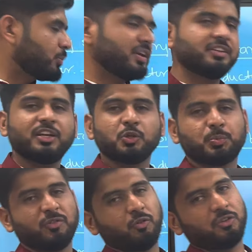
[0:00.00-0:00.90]
तो मैं इजीली उस
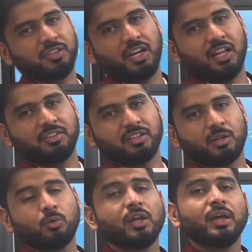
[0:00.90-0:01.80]
पर फोर्स निकाल सकता
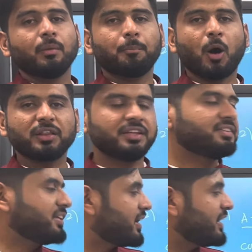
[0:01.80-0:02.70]
हूं बहुत इजी है